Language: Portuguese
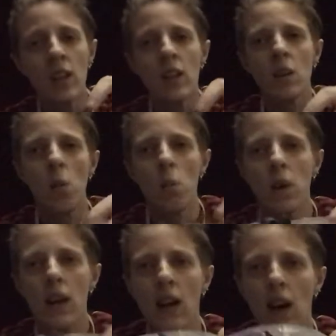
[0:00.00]
Então,
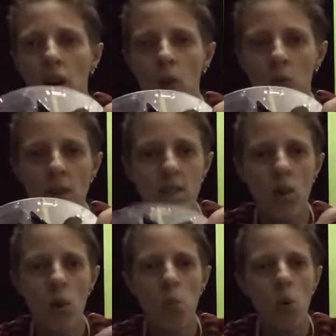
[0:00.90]
brincar, fazer
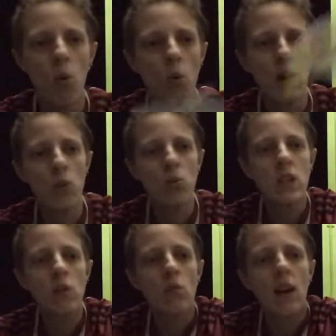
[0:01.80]
robô com Arduino,